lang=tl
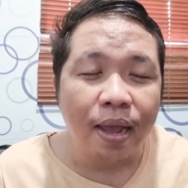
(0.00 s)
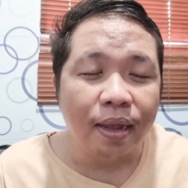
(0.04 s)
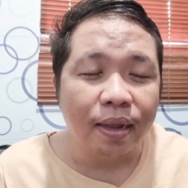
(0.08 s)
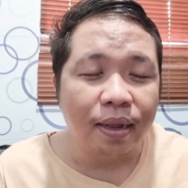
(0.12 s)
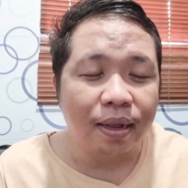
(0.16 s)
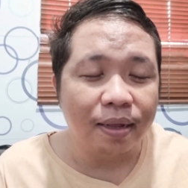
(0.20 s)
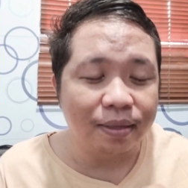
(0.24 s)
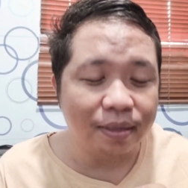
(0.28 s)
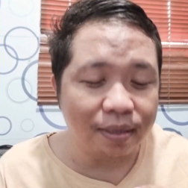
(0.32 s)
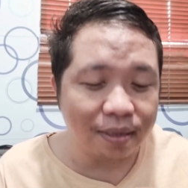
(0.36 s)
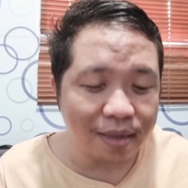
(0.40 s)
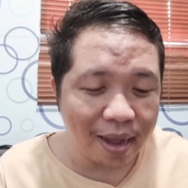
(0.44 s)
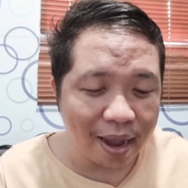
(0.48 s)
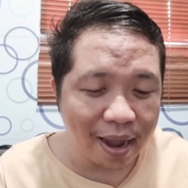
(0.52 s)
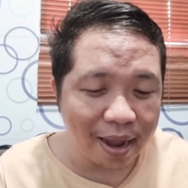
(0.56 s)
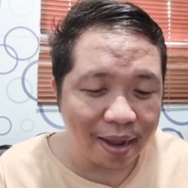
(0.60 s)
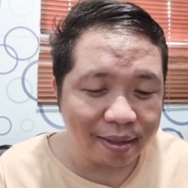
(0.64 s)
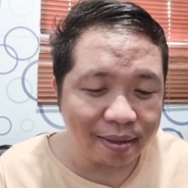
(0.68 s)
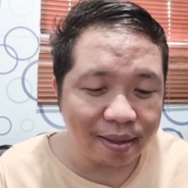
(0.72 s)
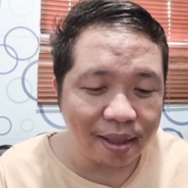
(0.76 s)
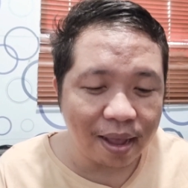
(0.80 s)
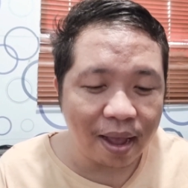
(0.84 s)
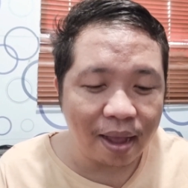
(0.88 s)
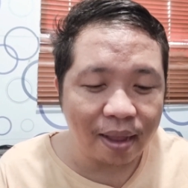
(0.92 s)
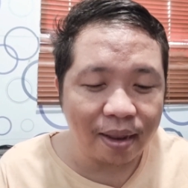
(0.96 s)
Kasi guys,
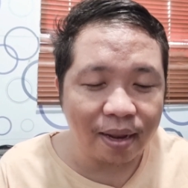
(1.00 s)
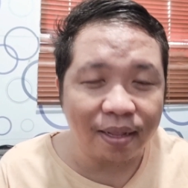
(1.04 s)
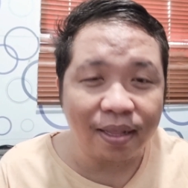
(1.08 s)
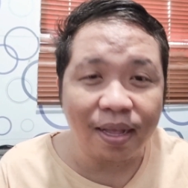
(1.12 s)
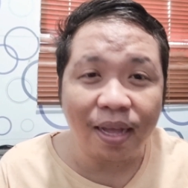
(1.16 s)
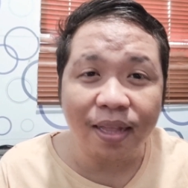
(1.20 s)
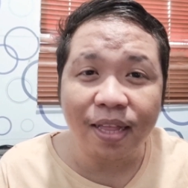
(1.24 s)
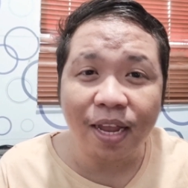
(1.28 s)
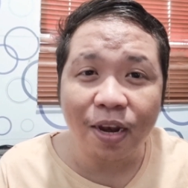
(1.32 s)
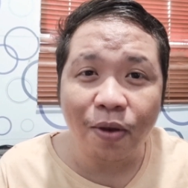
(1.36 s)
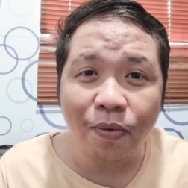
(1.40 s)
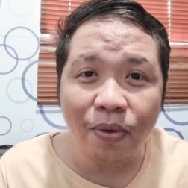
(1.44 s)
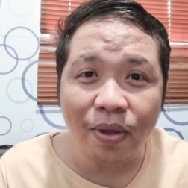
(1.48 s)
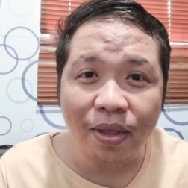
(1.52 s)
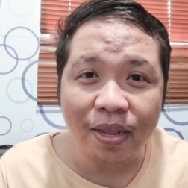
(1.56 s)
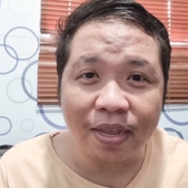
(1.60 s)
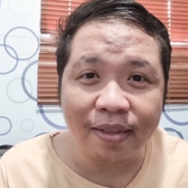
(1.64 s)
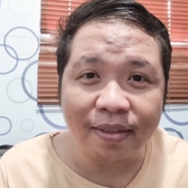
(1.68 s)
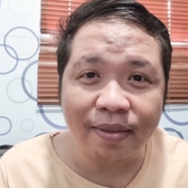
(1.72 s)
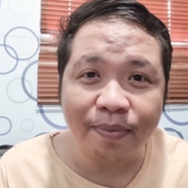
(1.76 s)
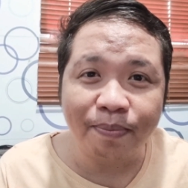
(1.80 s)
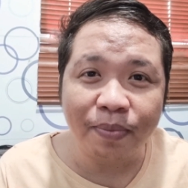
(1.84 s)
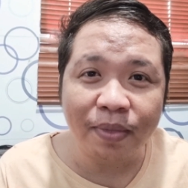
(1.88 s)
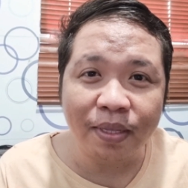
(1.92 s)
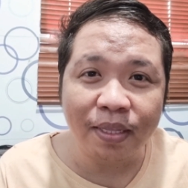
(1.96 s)
uh, nagdadalawang
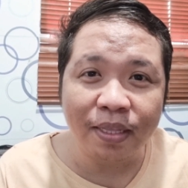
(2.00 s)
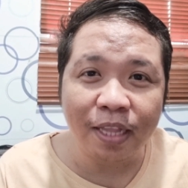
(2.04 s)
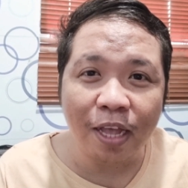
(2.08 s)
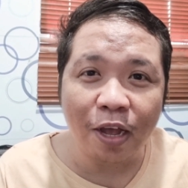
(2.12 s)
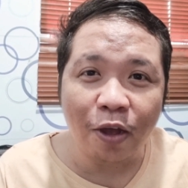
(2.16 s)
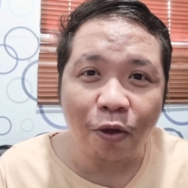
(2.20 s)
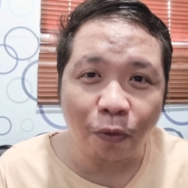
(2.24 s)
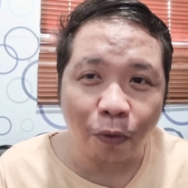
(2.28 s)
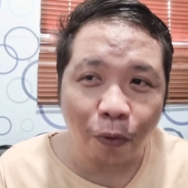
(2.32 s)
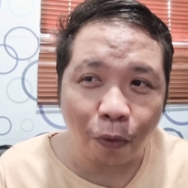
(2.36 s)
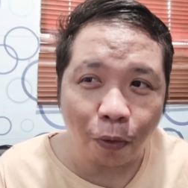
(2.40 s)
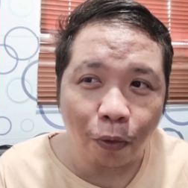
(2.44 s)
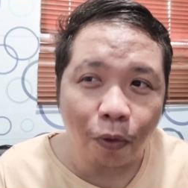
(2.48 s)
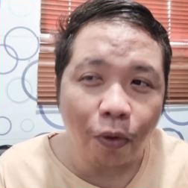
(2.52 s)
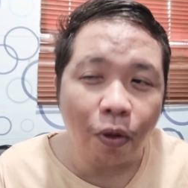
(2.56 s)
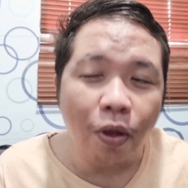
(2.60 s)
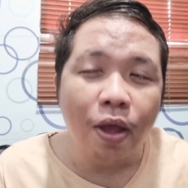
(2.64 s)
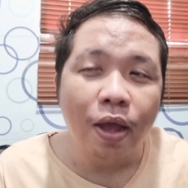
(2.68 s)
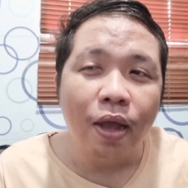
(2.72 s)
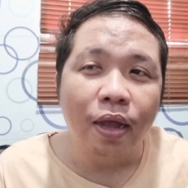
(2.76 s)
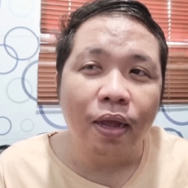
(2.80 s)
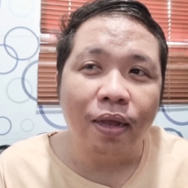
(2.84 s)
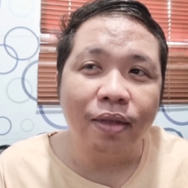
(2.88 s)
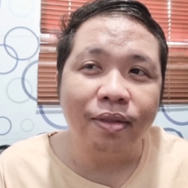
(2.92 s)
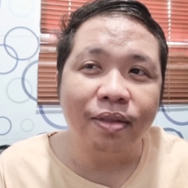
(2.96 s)
isip din ako
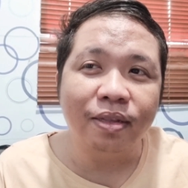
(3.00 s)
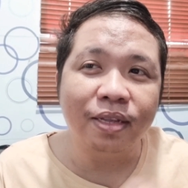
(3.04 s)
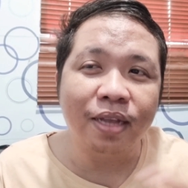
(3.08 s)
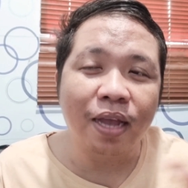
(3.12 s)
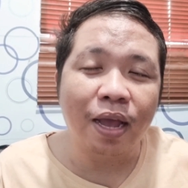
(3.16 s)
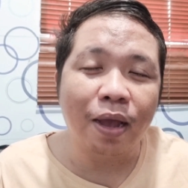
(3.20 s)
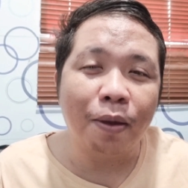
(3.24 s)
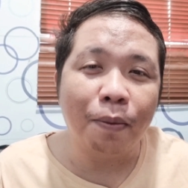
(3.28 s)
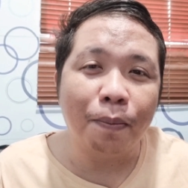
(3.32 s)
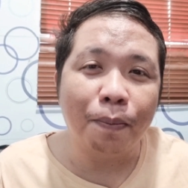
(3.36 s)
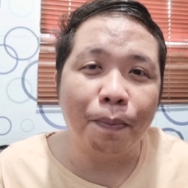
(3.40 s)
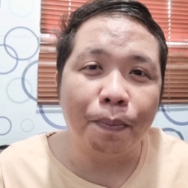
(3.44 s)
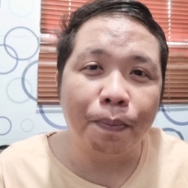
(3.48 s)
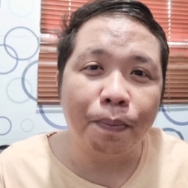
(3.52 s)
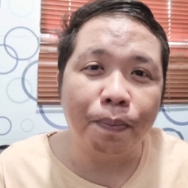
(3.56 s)
kasi nga